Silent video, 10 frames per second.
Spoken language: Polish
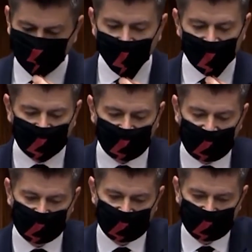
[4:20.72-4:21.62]
ściganie
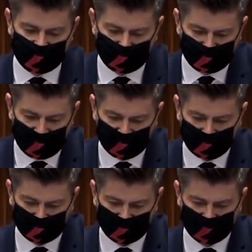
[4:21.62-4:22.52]
sędziów za ich
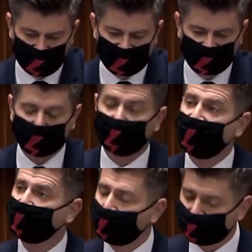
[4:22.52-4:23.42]
orzecznictwo to
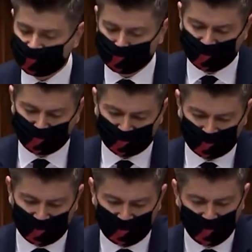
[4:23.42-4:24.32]
najgorszy przykład
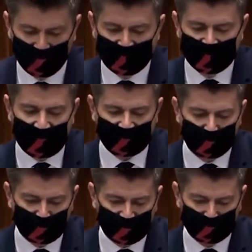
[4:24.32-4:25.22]
tego, jak
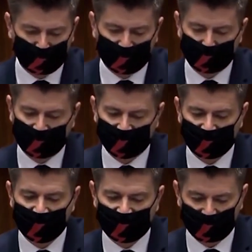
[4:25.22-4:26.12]
można podeptać
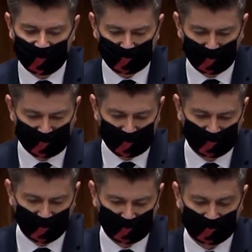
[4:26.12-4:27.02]
niezawisłość
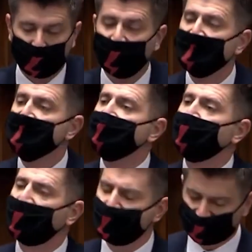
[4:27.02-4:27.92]
sędziowską,
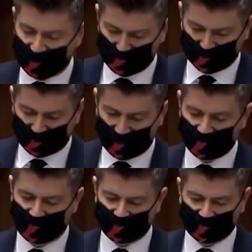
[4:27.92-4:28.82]
zapamiętajmy te
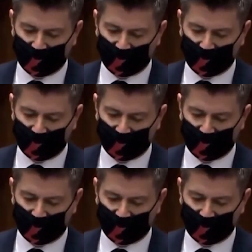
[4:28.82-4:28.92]
nazwiska: